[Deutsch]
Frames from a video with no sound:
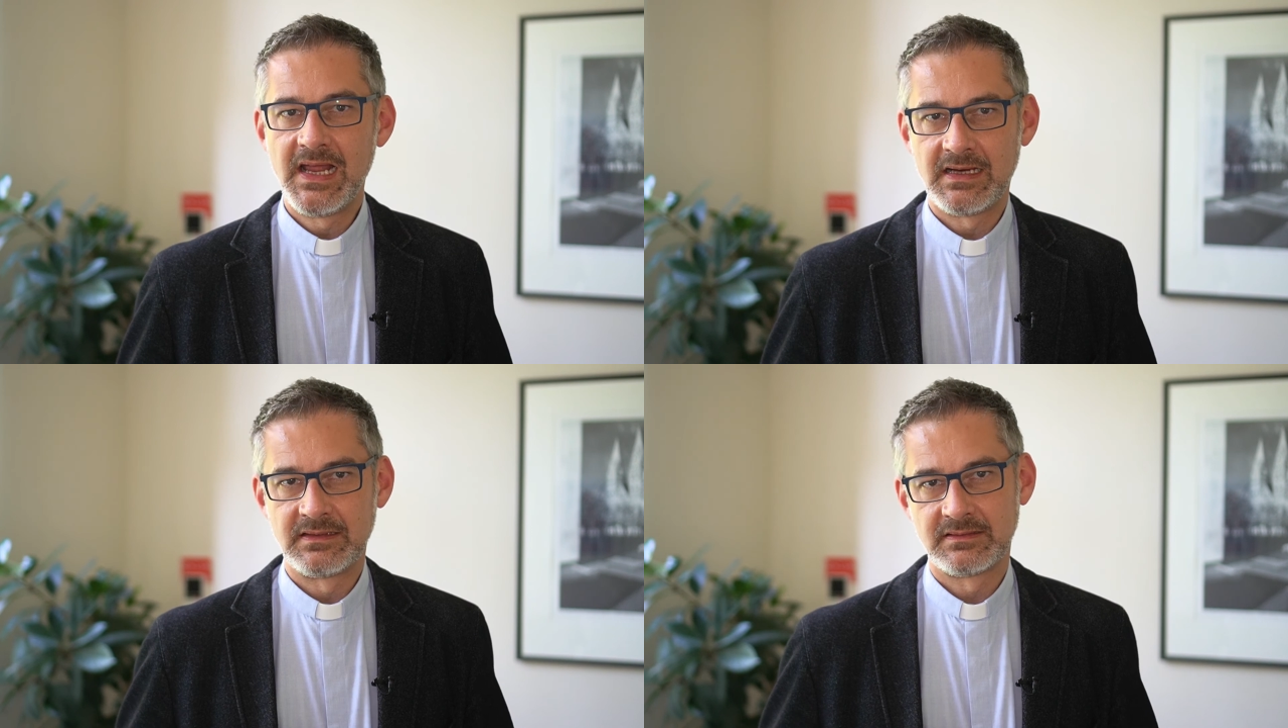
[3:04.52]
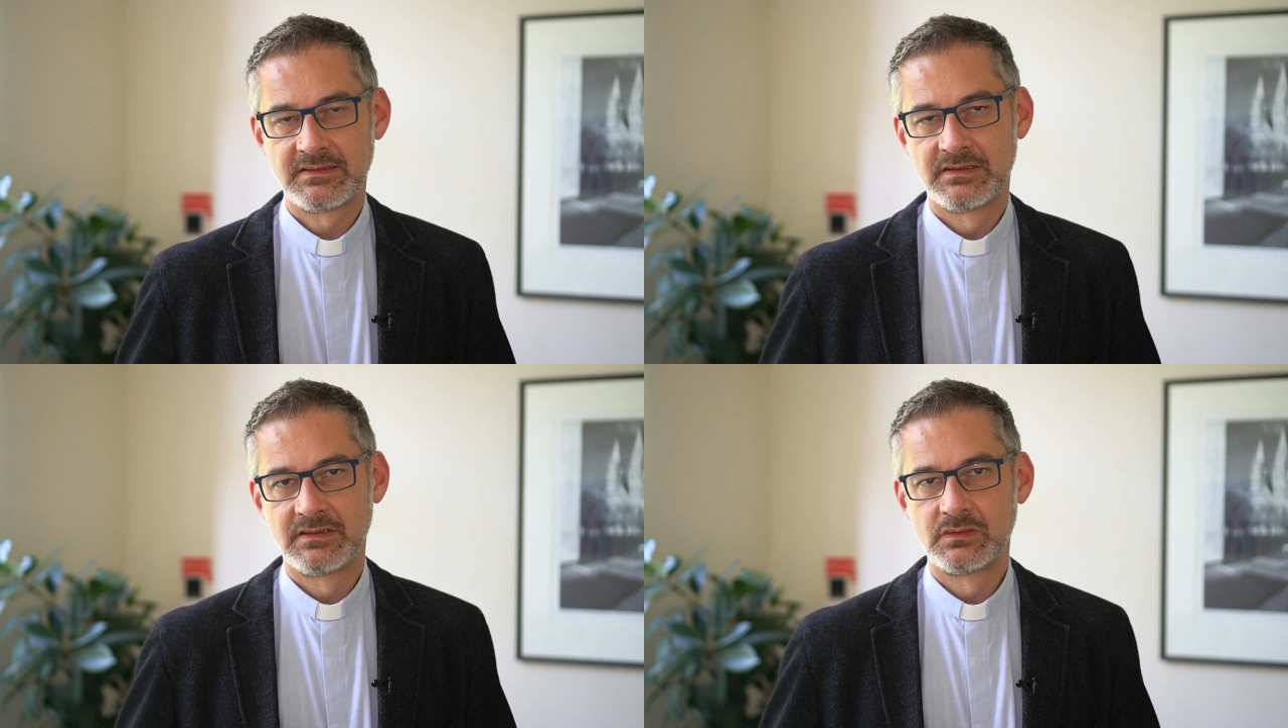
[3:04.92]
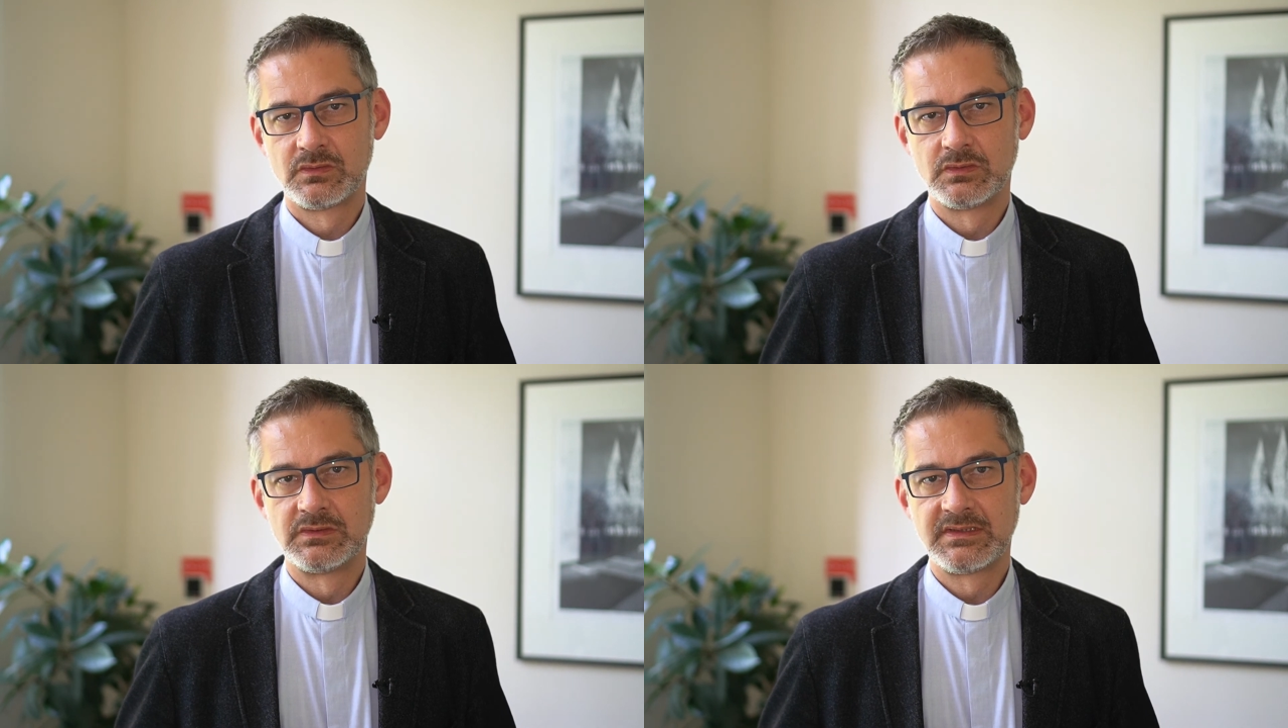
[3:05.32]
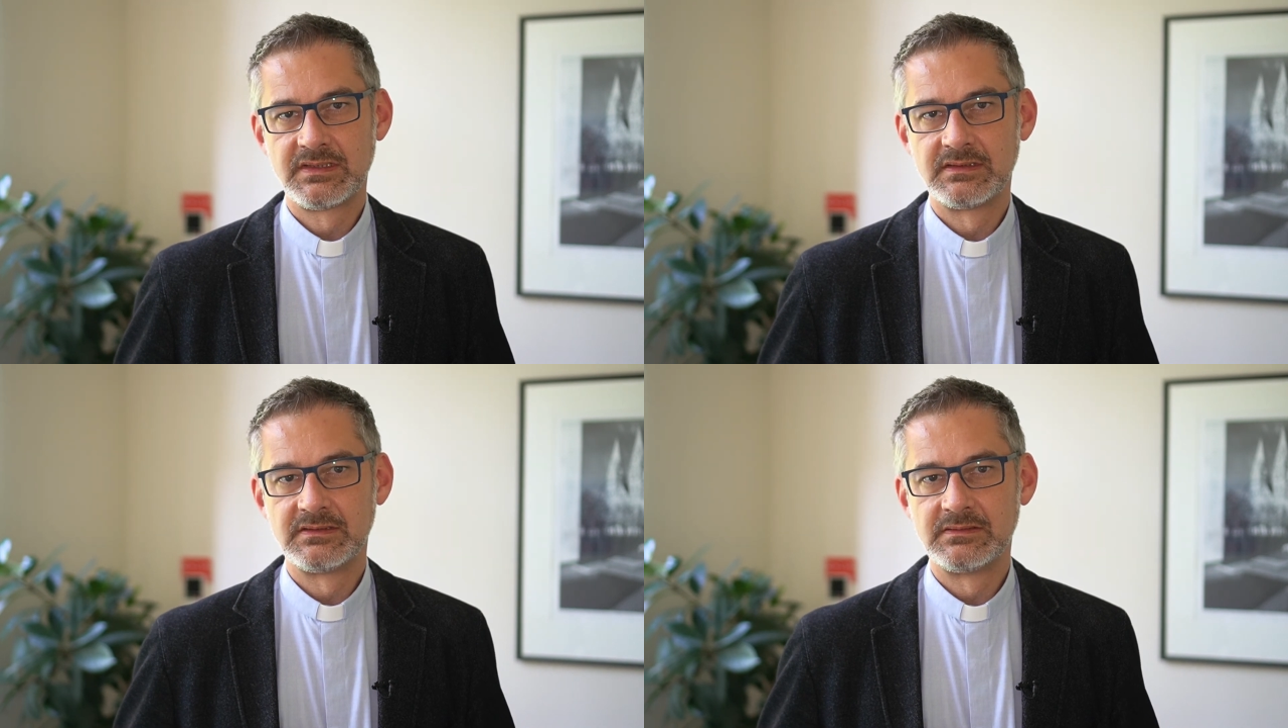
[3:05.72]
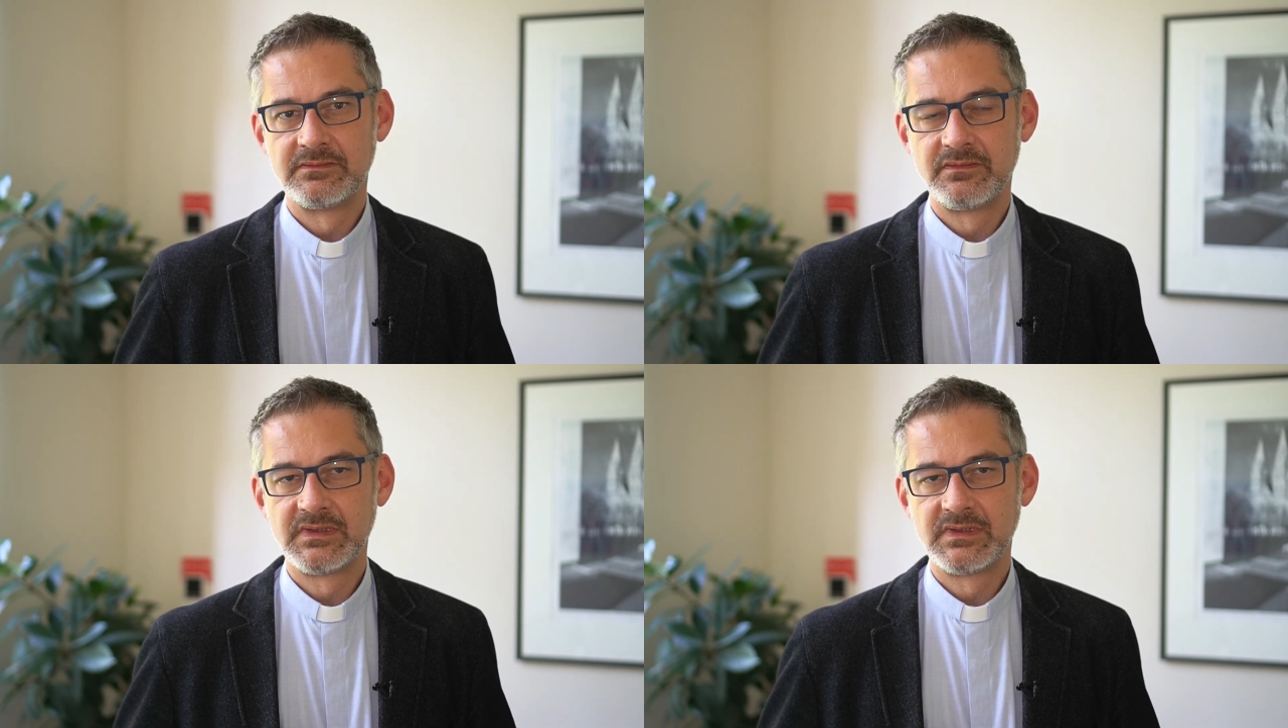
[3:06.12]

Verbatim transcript: lernt und äh,